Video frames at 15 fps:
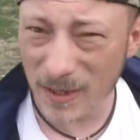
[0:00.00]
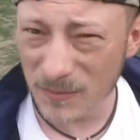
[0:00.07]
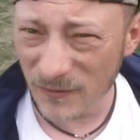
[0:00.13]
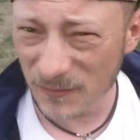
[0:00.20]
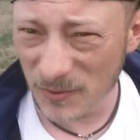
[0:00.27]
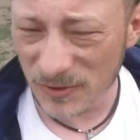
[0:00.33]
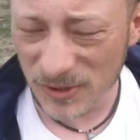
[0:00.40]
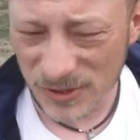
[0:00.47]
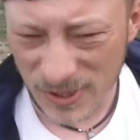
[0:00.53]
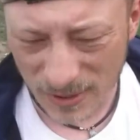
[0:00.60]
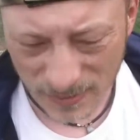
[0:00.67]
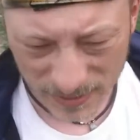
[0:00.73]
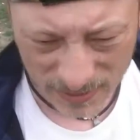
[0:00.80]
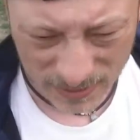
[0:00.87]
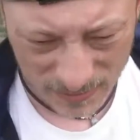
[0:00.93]
albo w
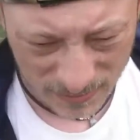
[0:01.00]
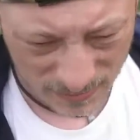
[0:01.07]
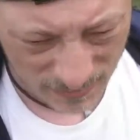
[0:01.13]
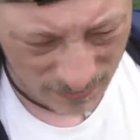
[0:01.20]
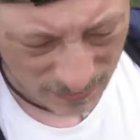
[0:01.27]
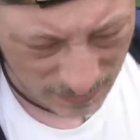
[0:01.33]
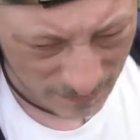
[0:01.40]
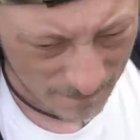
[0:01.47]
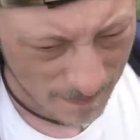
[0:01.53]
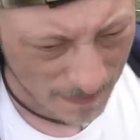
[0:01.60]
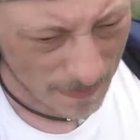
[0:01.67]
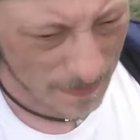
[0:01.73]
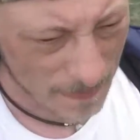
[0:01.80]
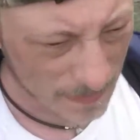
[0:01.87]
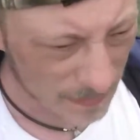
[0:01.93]
poniedziałek.
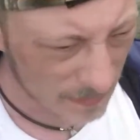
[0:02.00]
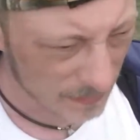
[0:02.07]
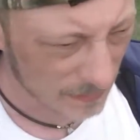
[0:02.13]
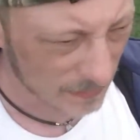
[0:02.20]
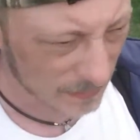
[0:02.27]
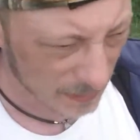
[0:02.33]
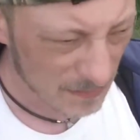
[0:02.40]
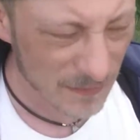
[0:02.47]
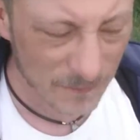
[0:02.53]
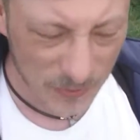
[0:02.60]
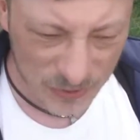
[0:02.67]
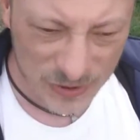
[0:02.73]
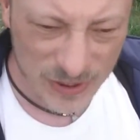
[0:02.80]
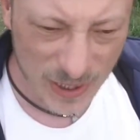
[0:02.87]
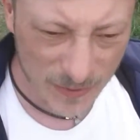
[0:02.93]
Mm, e, chyba w
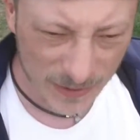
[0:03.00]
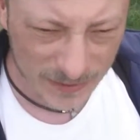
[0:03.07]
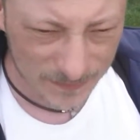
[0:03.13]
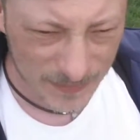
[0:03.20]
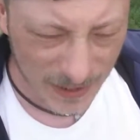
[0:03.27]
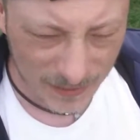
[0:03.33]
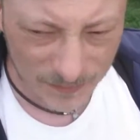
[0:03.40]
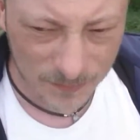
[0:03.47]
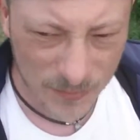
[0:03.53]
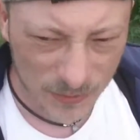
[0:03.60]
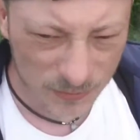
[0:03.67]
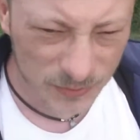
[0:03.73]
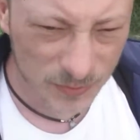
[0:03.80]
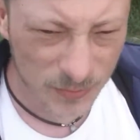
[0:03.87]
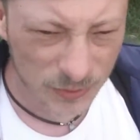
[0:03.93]
poniedziałek, tak,
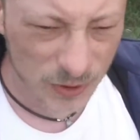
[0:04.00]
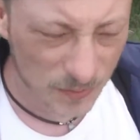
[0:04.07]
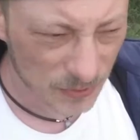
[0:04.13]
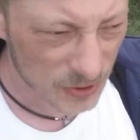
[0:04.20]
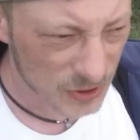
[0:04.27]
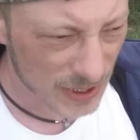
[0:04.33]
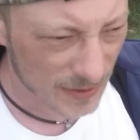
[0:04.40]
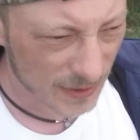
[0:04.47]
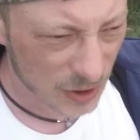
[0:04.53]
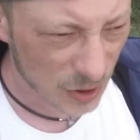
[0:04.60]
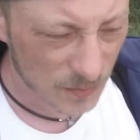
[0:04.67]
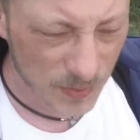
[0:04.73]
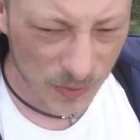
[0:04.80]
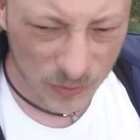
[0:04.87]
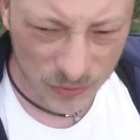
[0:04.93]
był, był to poniedziałek
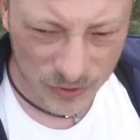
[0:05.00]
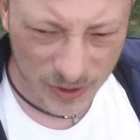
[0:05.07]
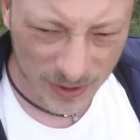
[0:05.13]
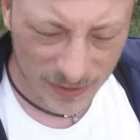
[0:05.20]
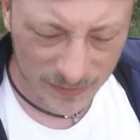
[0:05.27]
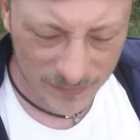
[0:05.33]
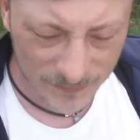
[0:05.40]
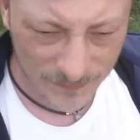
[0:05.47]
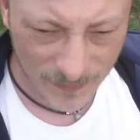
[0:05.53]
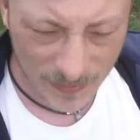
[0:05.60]
koło południa.